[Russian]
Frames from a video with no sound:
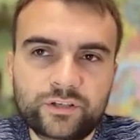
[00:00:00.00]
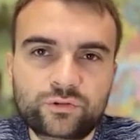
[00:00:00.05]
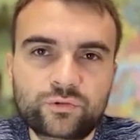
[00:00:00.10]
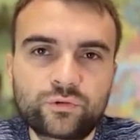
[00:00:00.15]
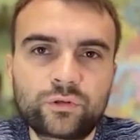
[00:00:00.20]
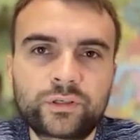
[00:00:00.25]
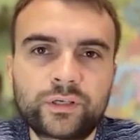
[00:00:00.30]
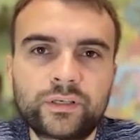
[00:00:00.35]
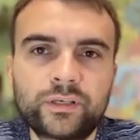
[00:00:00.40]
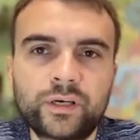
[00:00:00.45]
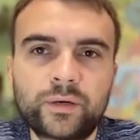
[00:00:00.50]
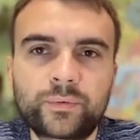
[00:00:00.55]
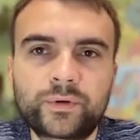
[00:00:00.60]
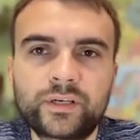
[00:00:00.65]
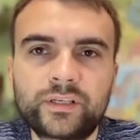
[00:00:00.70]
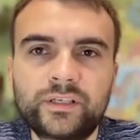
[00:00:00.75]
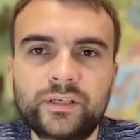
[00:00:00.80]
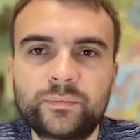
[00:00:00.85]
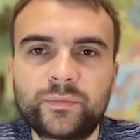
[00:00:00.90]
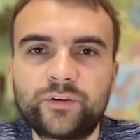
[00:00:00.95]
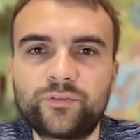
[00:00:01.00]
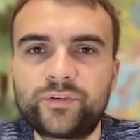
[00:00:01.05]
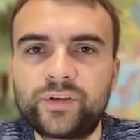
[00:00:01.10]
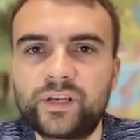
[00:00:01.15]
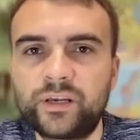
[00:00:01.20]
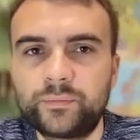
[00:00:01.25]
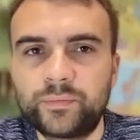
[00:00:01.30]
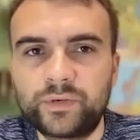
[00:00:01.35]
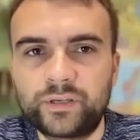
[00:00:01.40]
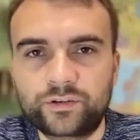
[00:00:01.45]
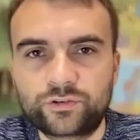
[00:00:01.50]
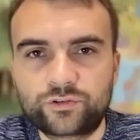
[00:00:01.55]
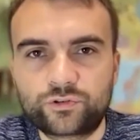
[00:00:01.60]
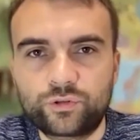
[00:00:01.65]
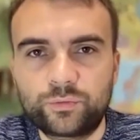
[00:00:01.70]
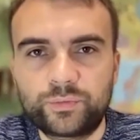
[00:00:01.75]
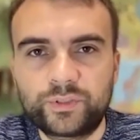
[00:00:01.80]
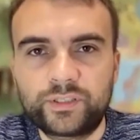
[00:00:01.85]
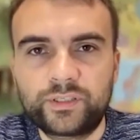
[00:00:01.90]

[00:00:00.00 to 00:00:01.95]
сколько необходимо времени, чтобы